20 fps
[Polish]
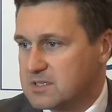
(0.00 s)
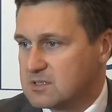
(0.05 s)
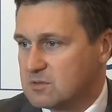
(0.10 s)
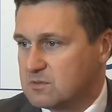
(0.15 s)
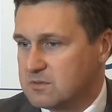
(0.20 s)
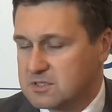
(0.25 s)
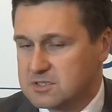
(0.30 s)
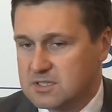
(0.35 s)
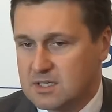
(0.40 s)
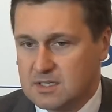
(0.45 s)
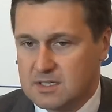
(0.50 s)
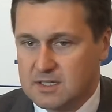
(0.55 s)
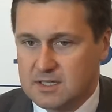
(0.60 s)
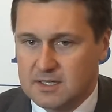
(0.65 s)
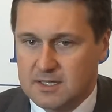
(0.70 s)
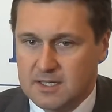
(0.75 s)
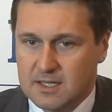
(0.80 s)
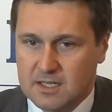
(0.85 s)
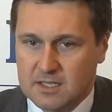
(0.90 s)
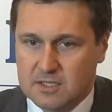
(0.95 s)

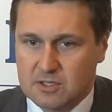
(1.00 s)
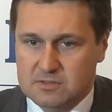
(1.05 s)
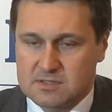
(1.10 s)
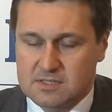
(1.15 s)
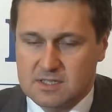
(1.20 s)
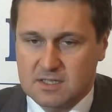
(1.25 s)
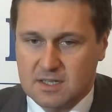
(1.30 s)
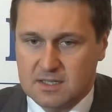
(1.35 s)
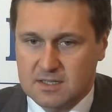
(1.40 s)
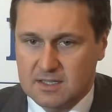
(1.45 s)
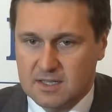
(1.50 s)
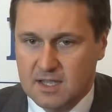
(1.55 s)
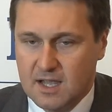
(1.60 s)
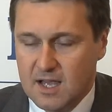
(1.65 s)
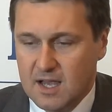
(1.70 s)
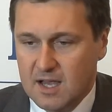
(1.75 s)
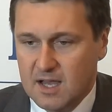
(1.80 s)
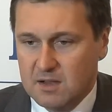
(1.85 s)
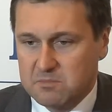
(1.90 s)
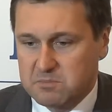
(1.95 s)
zauważalnej i ocenianej
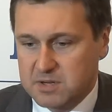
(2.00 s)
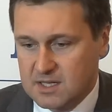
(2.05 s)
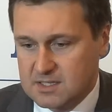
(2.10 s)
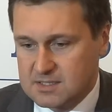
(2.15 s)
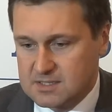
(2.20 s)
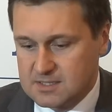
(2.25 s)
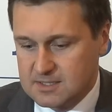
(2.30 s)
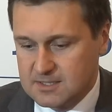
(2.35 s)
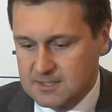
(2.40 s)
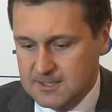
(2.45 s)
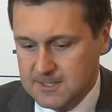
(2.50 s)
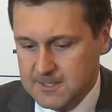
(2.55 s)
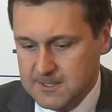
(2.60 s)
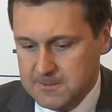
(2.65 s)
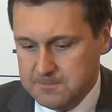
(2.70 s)
pracy.